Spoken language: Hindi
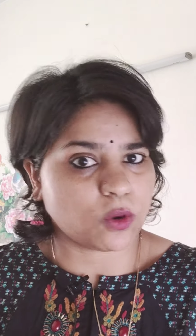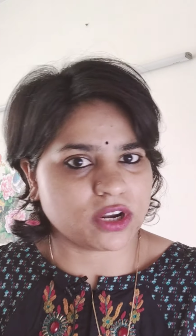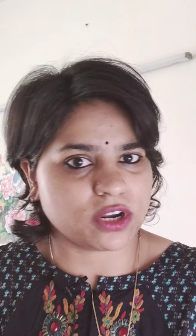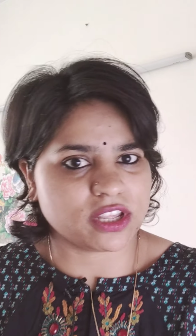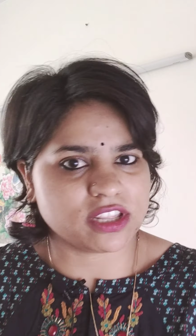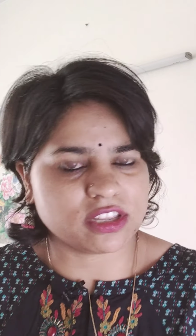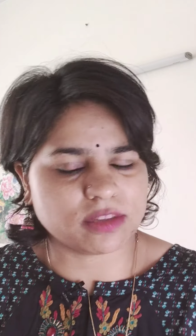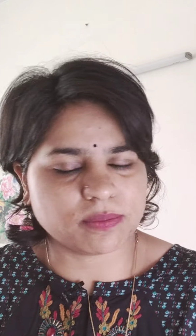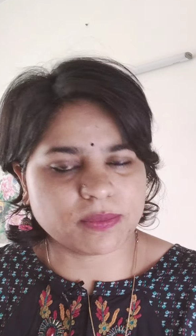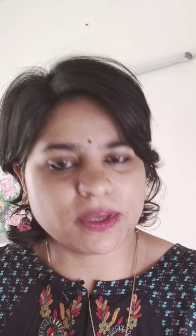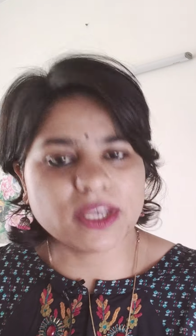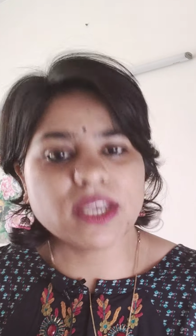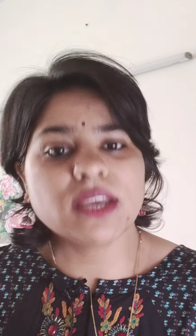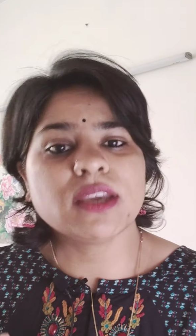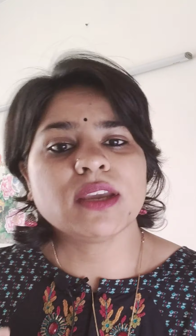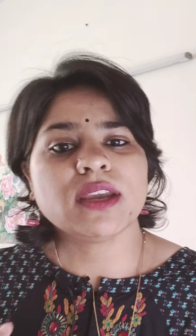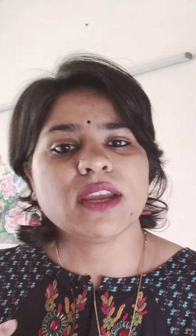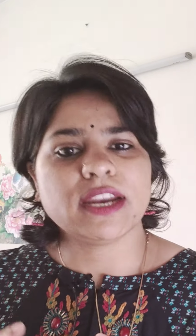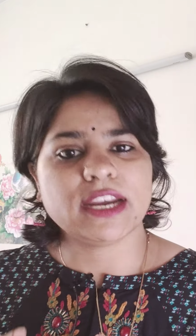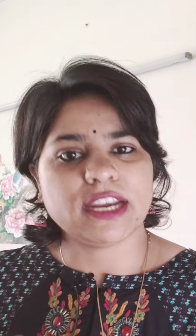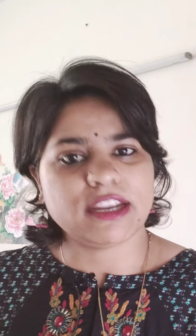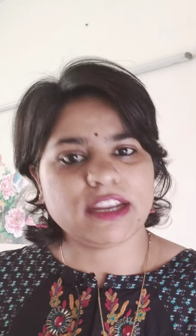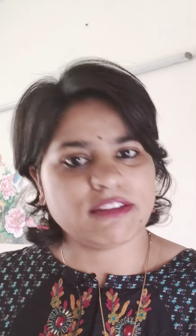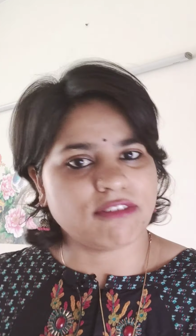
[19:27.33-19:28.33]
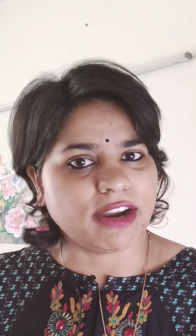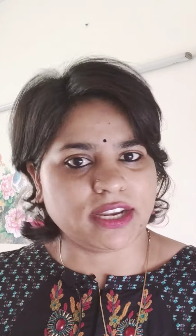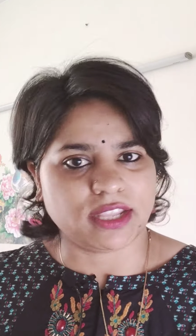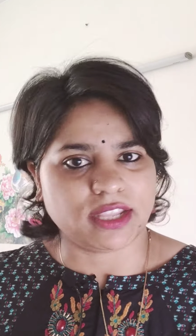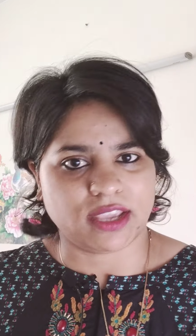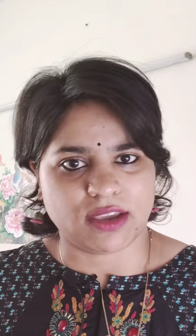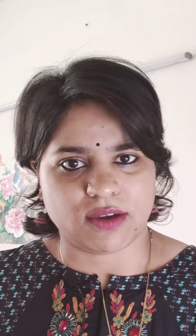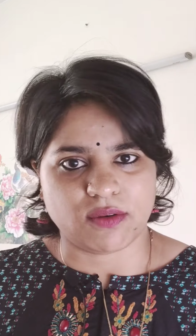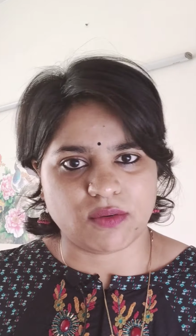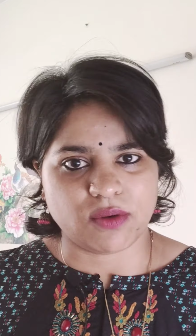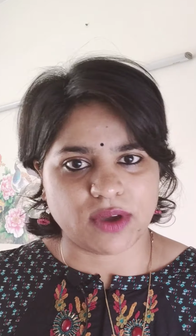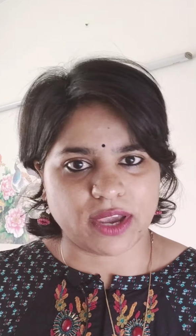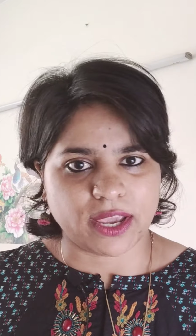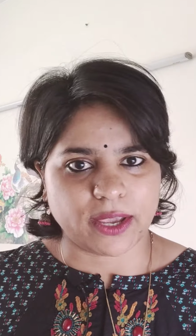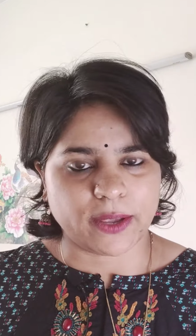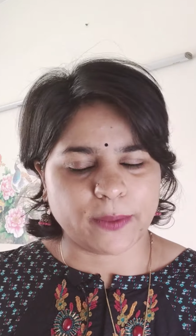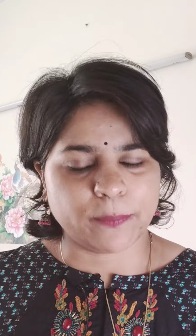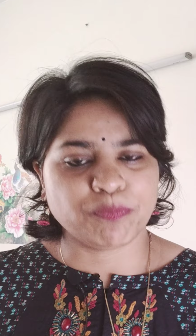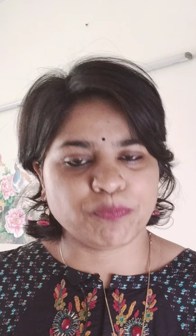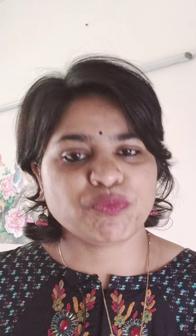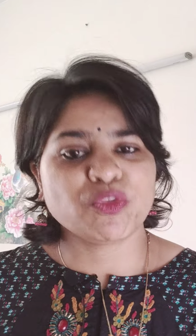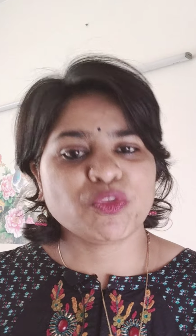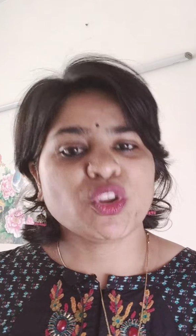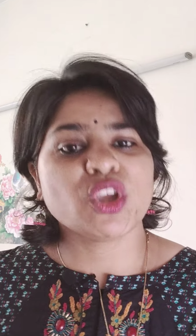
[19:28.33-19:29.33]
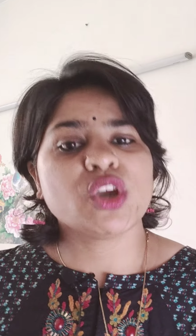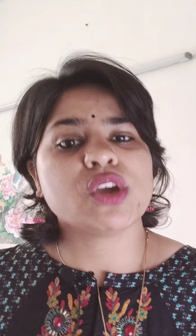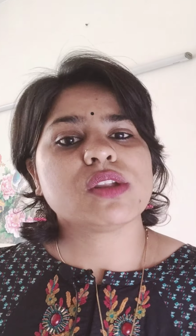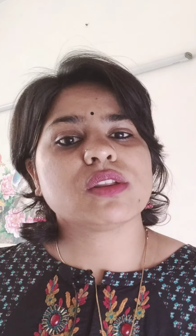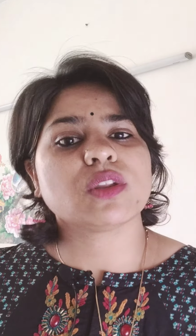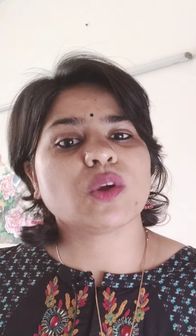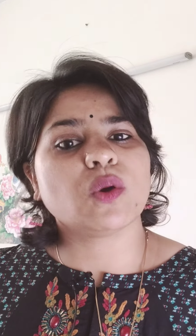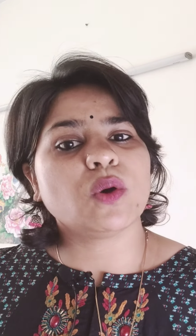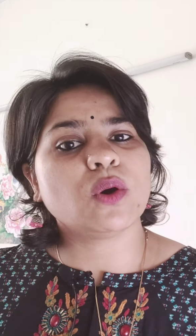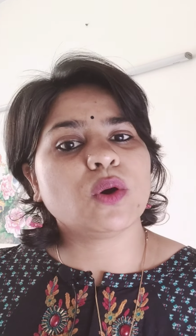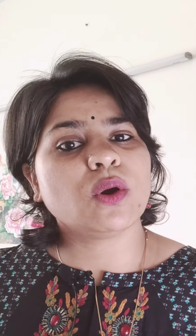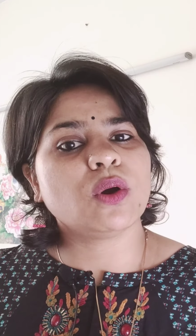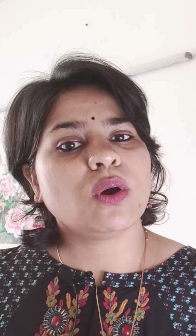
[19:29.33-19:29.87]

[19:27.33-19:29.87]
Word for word: बॉडीज़ में डिवाइड किया हुआ है सो